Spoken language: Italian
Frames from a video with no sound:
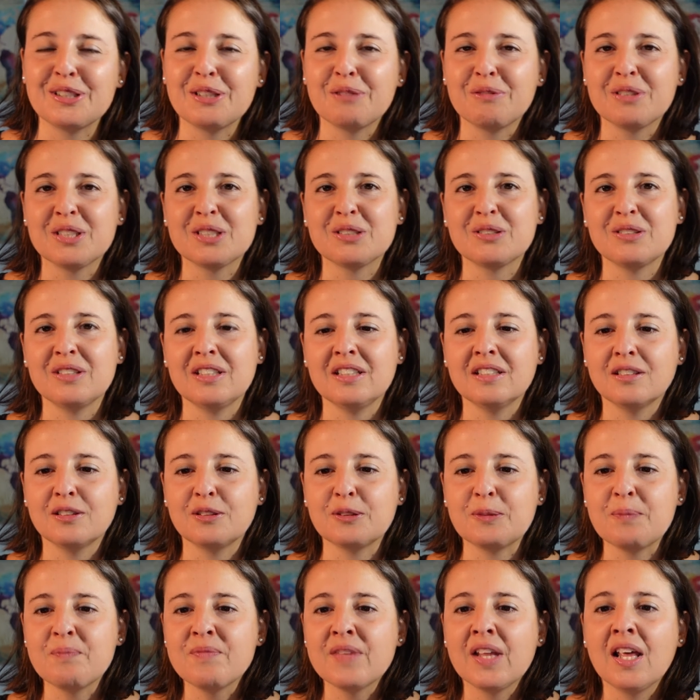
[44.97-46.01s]
di questo
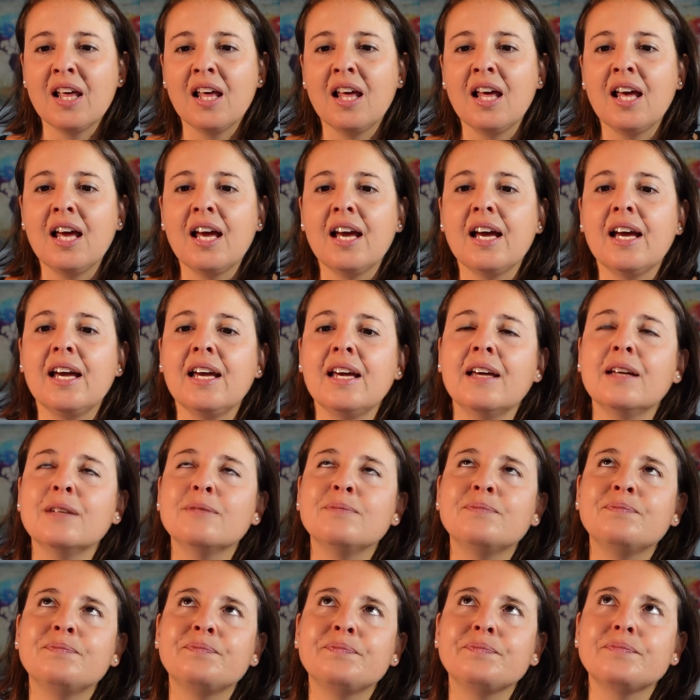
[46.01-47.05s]
detto. E,
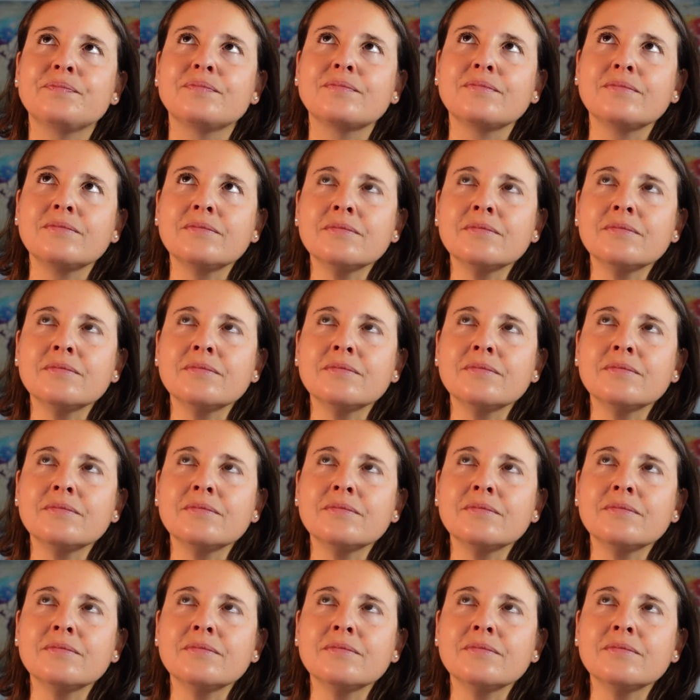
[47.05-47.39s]
ehm,